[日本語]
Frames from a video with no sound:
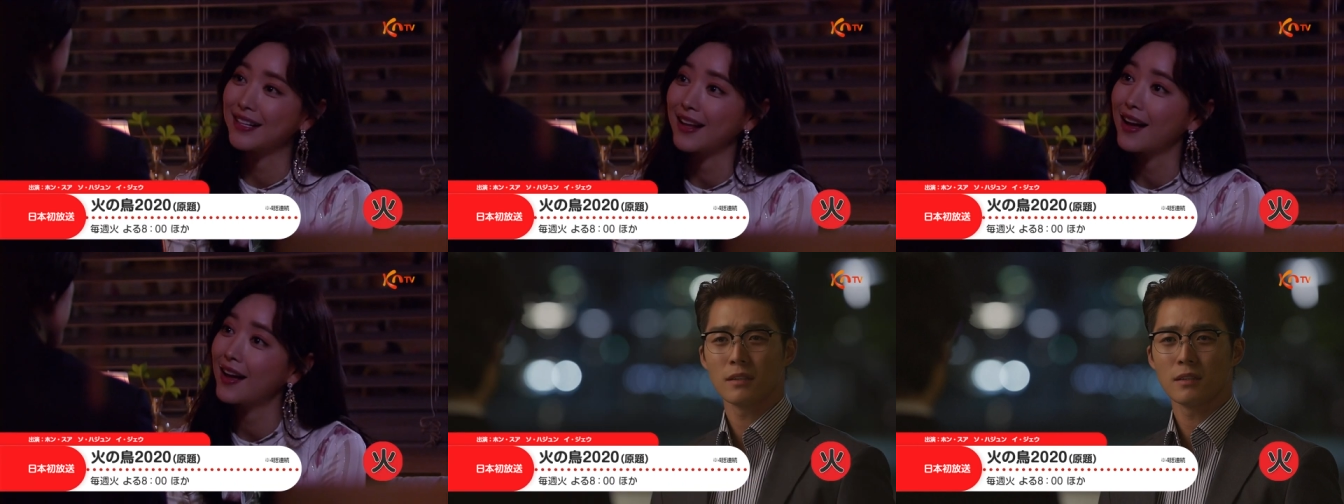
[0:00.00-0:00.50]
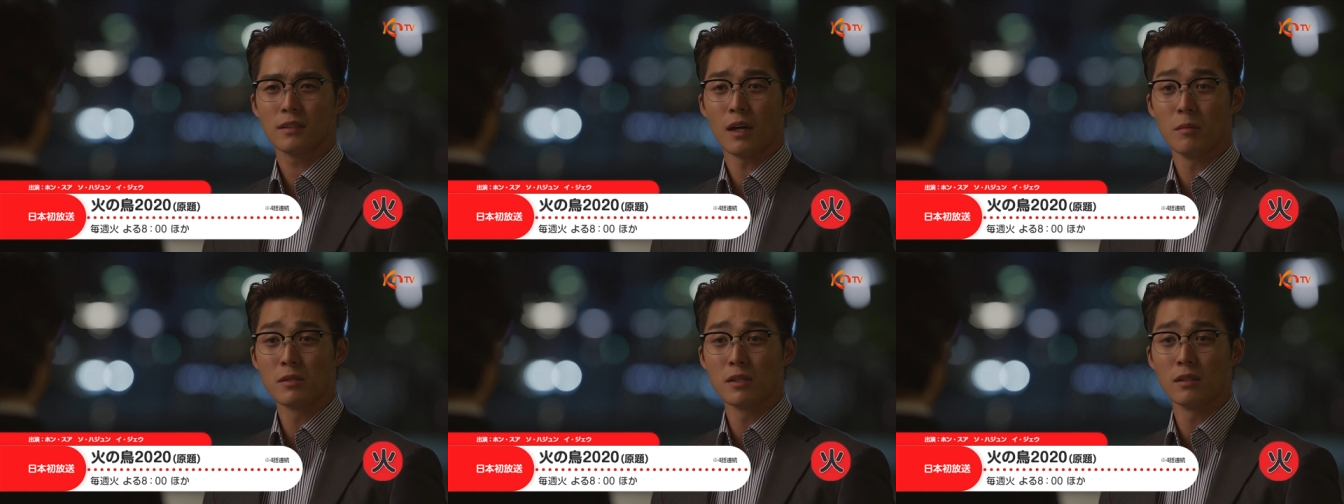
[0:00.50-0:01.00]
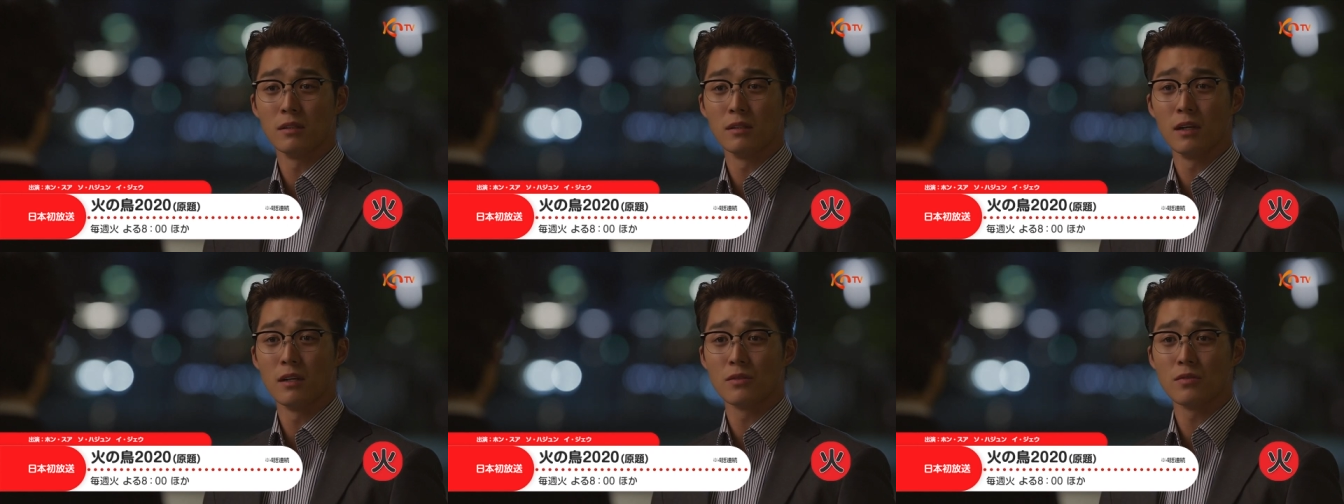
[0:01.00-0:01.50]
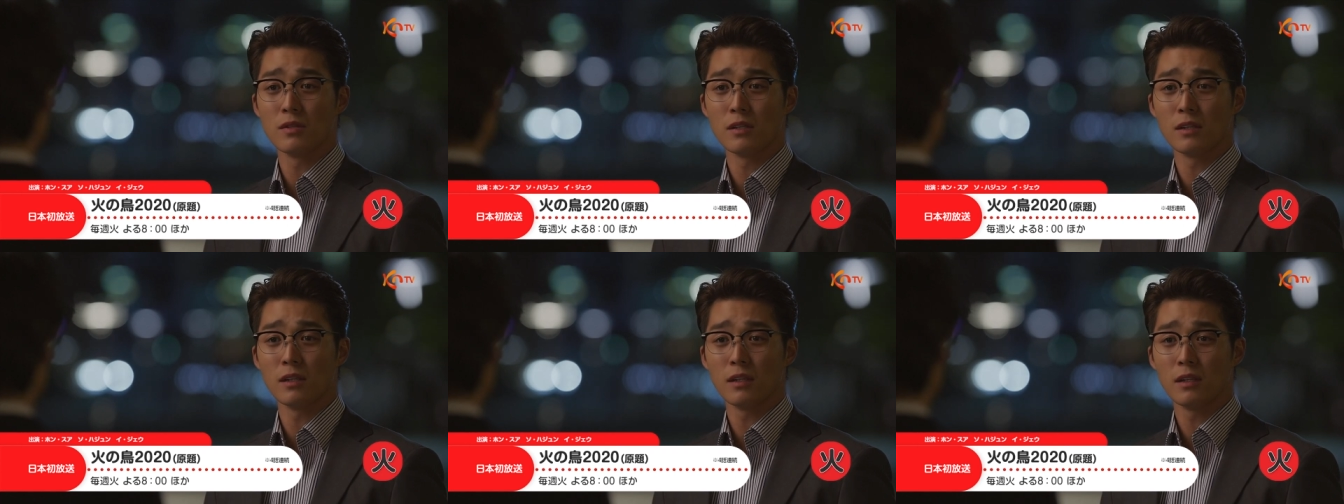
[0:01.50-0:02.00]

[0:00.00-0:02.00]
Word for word: 火曜は「火の鳥